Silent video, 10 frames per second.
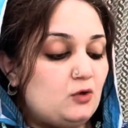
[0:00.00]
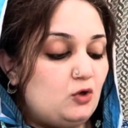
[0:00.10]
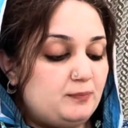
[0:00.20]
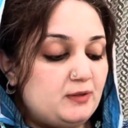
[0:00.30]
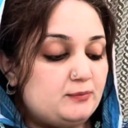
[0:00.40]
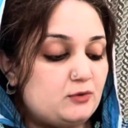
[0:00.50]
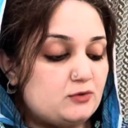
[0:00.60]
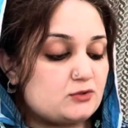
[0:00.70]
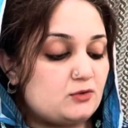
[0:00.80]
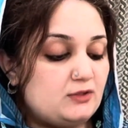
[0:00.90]
ओपन
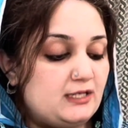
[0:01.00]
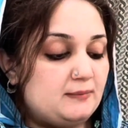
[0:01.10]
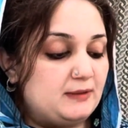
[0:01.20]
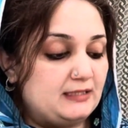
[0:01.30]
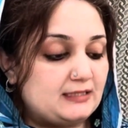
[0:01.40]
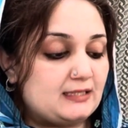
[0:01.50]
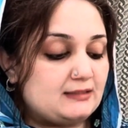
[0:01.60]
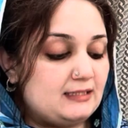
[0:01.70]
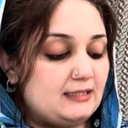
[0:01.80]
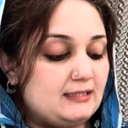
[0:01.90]
पोर्स को ये बंद
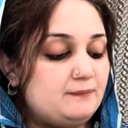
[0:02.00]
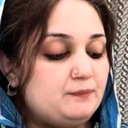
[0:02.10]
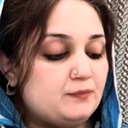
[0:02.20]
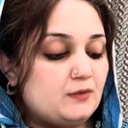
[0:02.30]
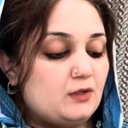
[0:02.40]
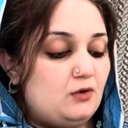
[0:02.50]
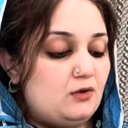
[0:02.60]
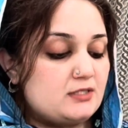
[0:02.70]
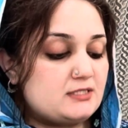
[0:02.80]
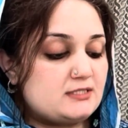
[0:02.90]
करता है
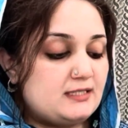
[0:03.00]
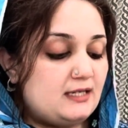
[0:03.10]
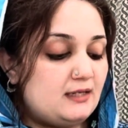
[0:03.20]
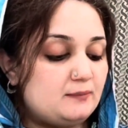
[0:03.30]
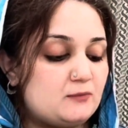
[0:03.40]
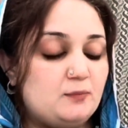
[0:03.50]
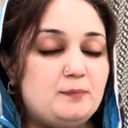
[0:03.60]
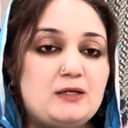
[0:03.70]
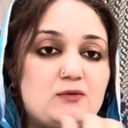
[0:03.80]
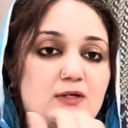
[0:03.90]
और स्किन को
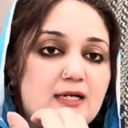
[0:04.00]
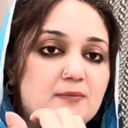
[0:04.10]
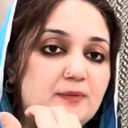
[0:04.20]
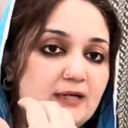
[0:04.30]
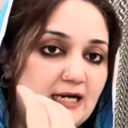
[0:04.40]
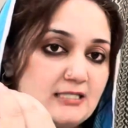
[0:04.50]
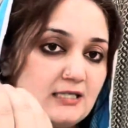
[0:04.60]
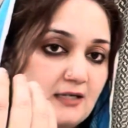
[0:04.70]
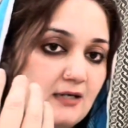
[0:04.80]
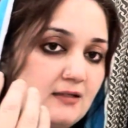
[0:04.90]
बिल्कुल एक ब्राइट सा
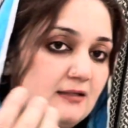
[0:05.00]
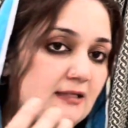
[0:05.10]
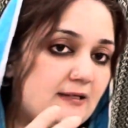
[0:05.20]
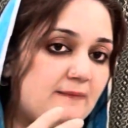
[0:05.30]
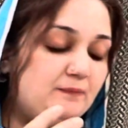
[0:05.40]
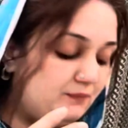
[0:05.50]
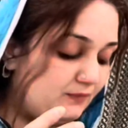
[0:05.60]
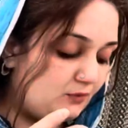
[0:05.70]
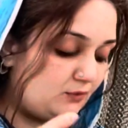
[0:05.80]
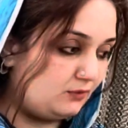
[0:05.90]
कर देता है
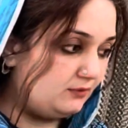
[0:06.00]
तो